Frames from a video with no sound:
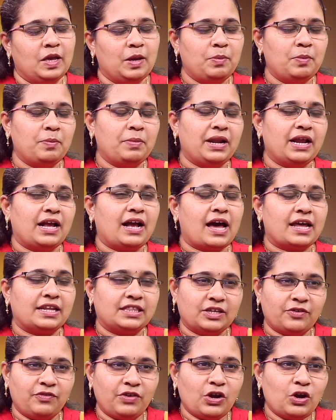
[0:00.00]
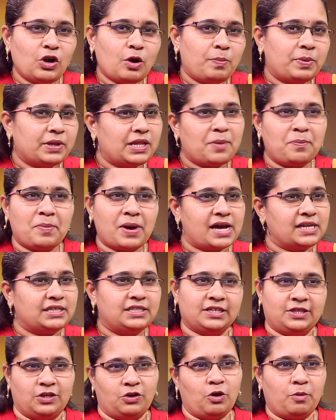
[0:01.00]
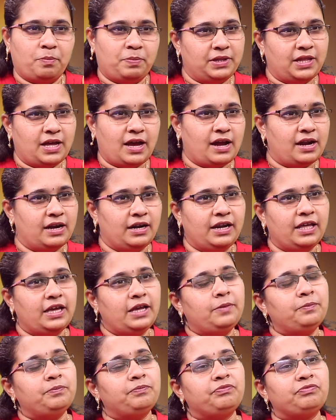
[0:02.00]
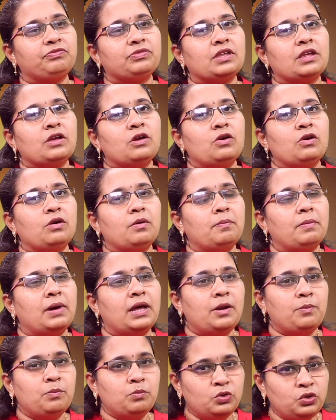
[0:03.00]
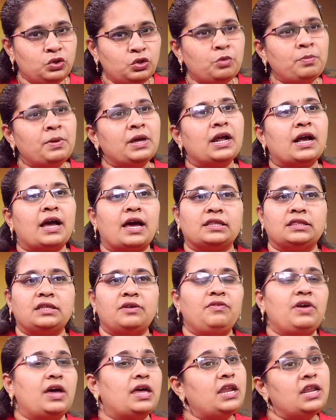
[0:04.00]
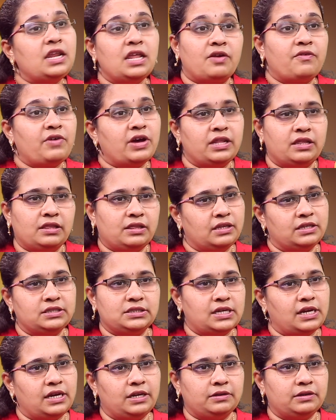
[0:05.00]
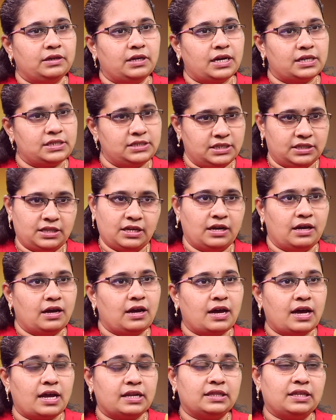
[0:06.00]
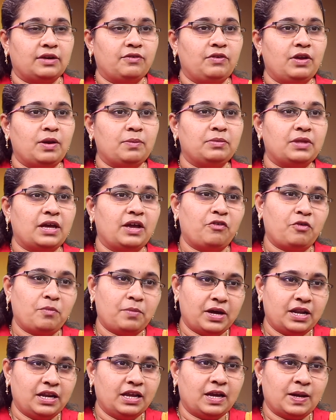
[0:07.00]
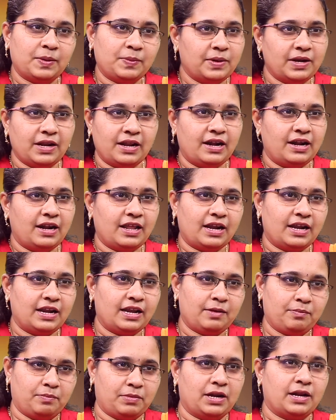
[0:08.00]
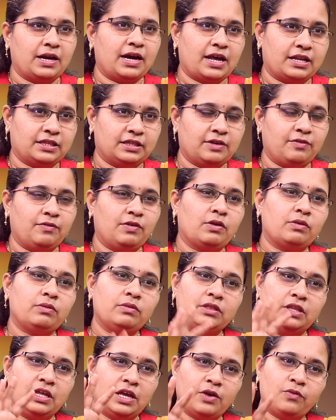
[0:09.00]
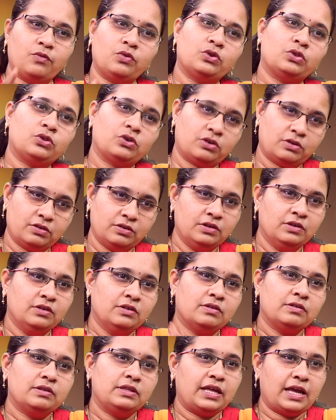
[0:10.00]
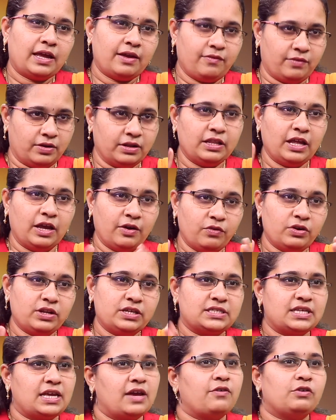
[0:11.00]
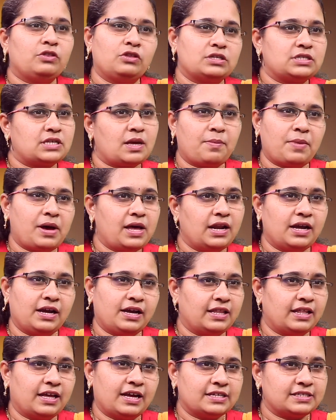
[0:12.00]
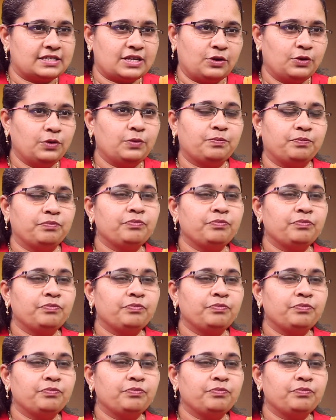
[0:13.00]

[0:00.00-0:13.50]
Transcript: ఇప్పుడు మరి కర్తవ్యం గొప్పదా బాధ్యత గొప్పదా అంటే మనం ముందు మన కర్తవ్యాన్ని నిర్వర్తించాలి ఖచ్చితంగా కర్తవ్యం దైవమానికం అని అంటారంటే మన కర్తవ్యం దేవుడితో దేవ్ దేవుడికి సేవతో సమానం కదా అసలు